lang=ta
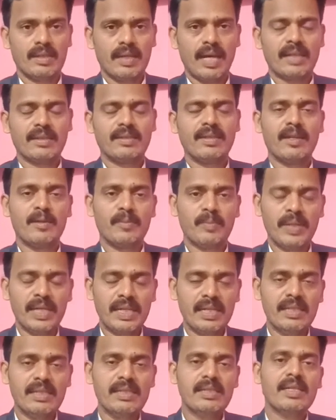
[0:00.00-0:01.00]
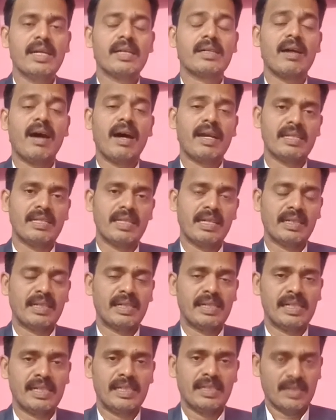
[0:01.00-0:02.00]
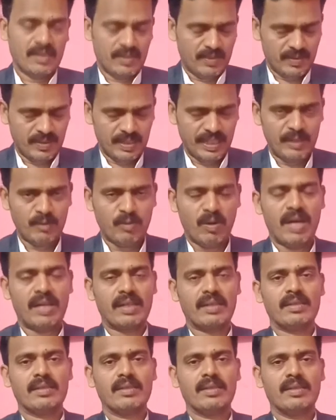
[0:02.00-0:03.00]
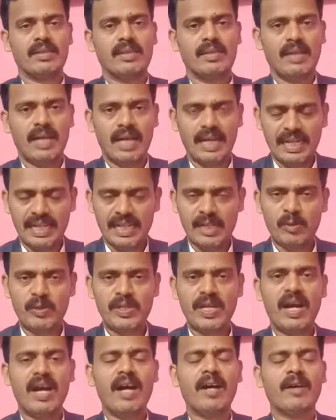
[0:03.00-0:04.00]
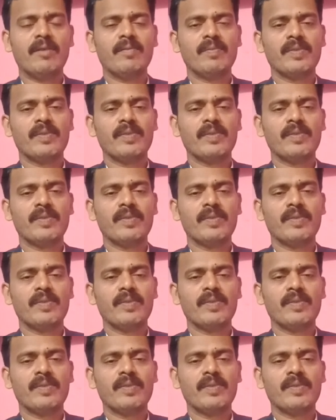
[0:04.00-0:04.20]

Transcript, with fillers: கர்த்தர் பெரிய காரியங்களை செய்வார் அல்லேலுயா